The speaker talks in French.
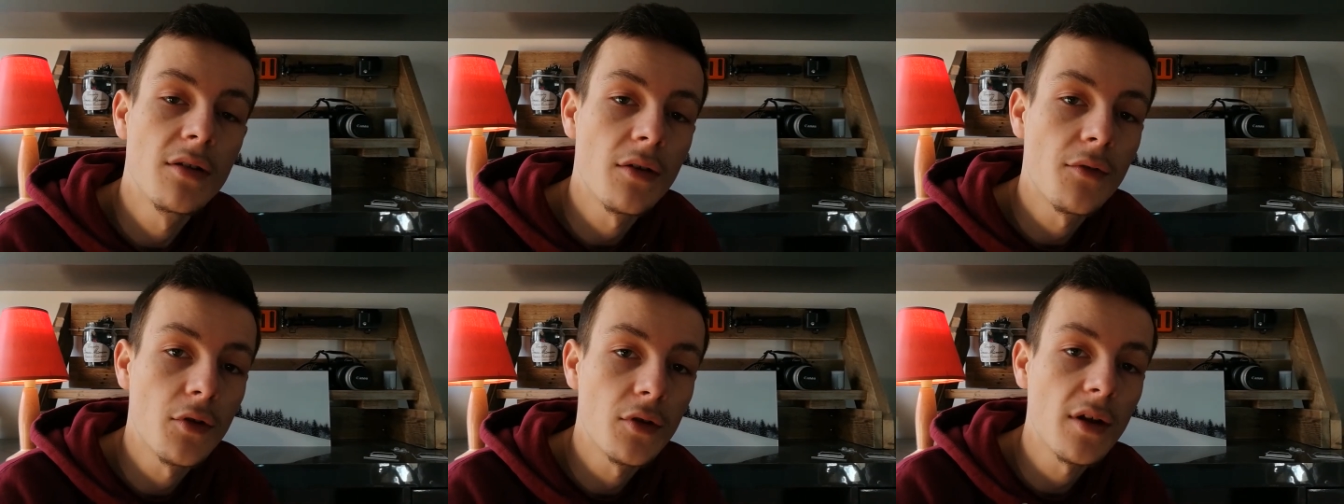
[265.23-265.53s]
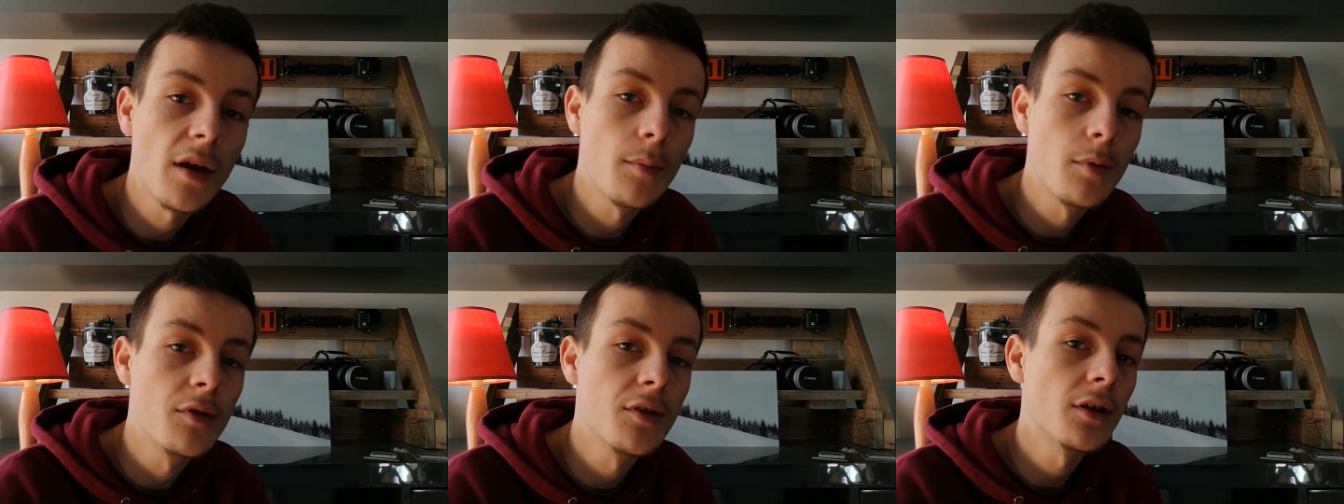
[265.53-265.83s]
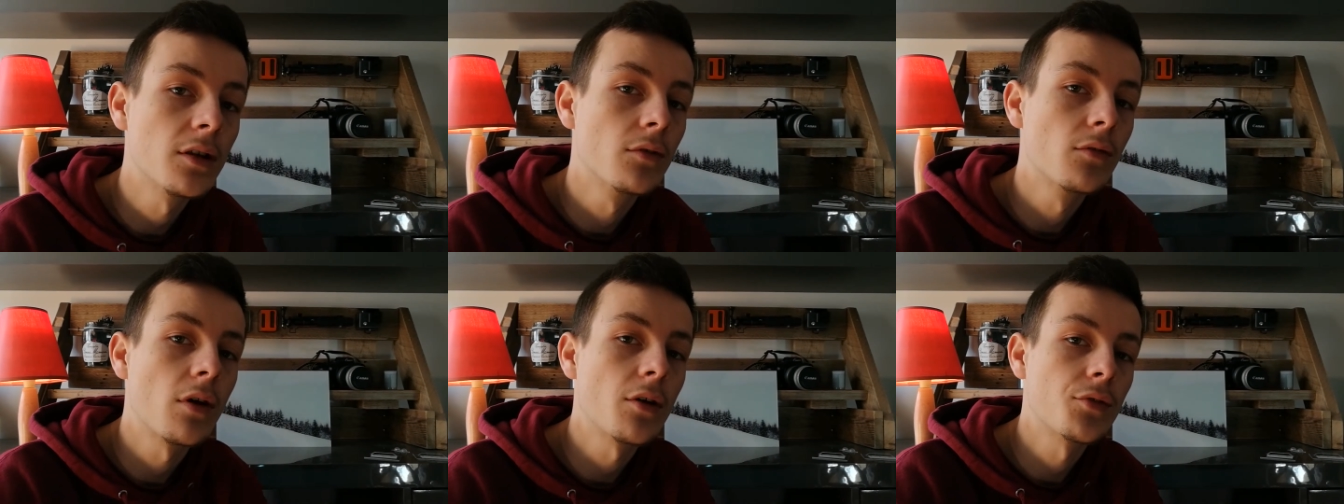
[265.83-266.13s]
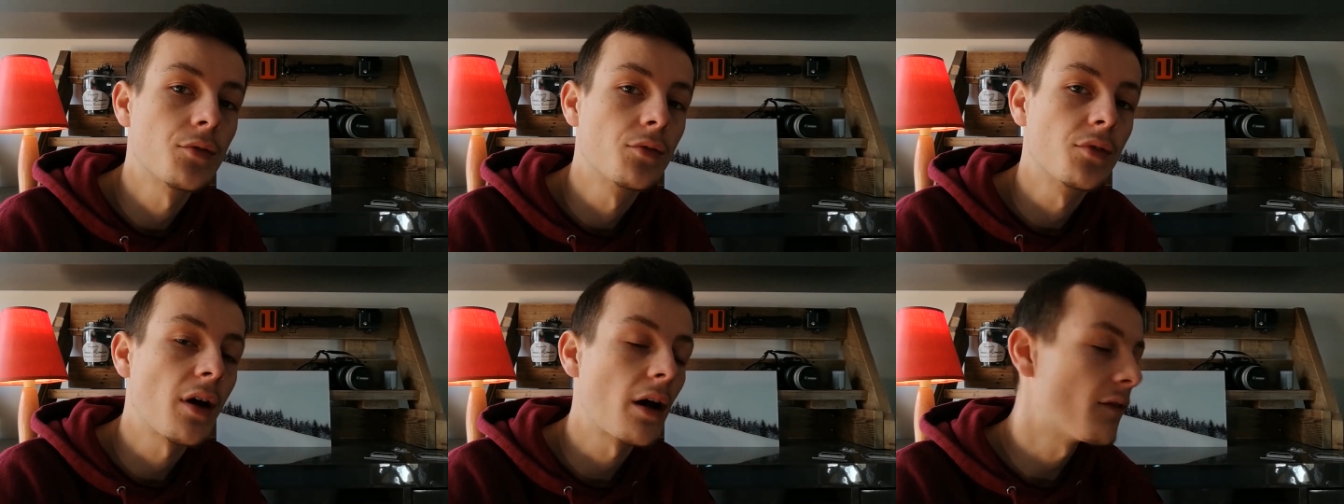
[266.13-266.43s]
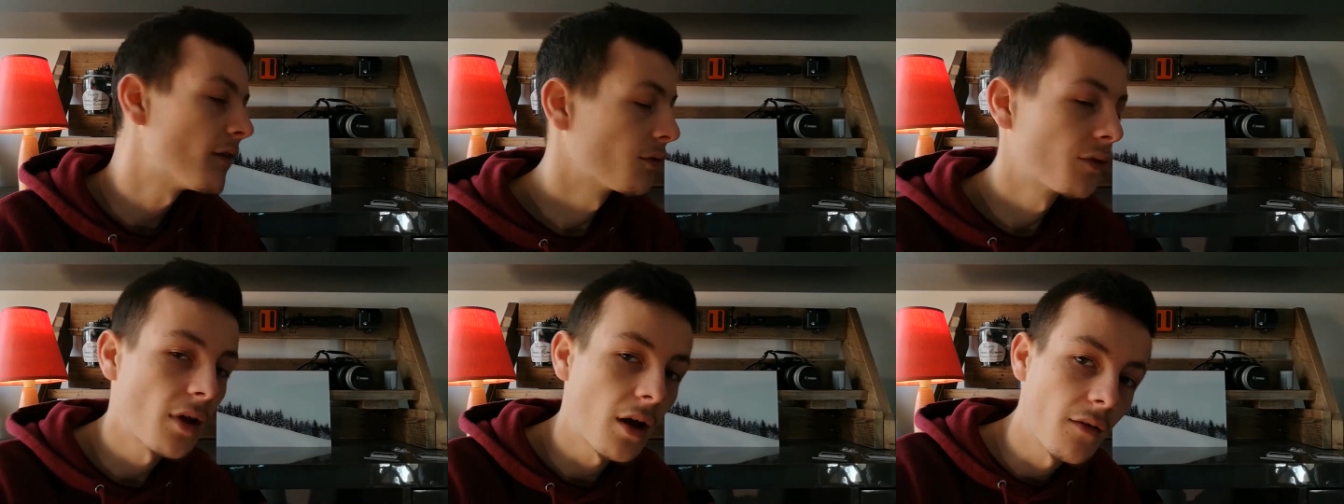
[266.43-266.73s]
ça fait très plaisir de voir son
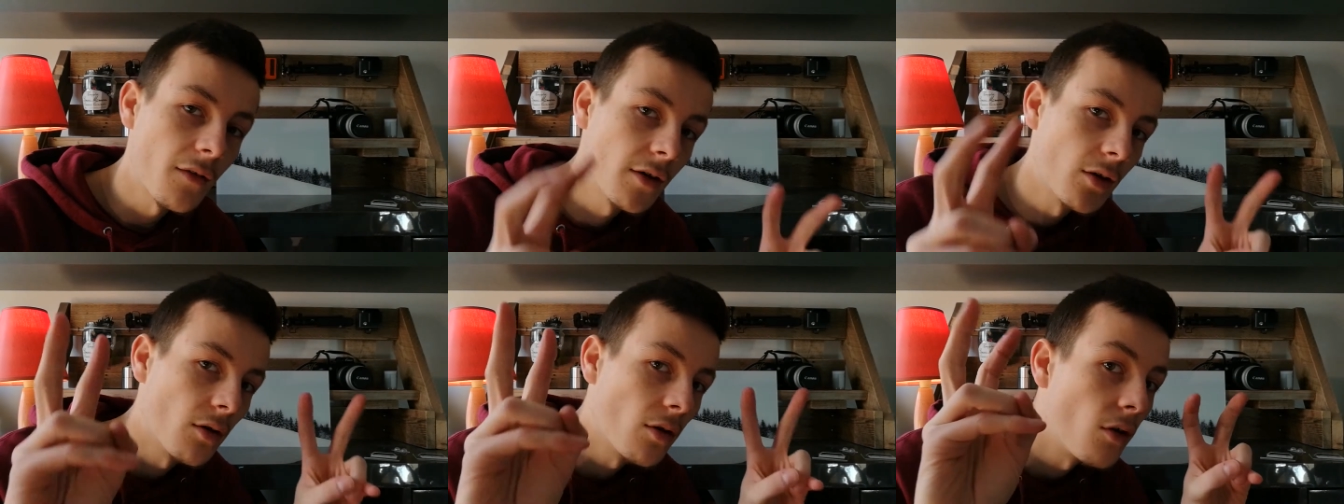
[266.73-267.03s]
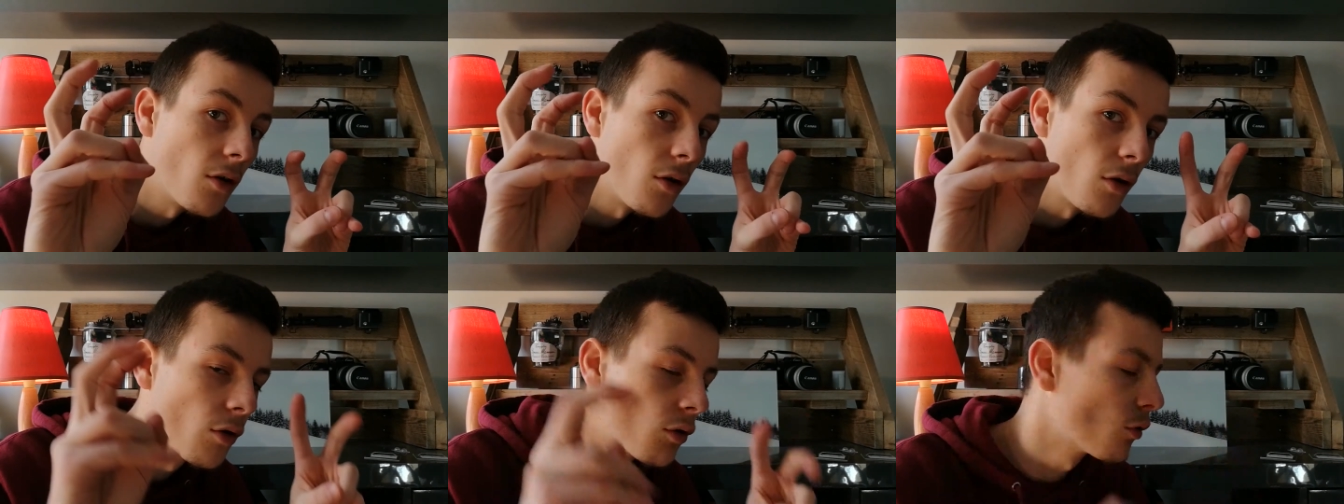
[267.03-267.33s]
travail, travail en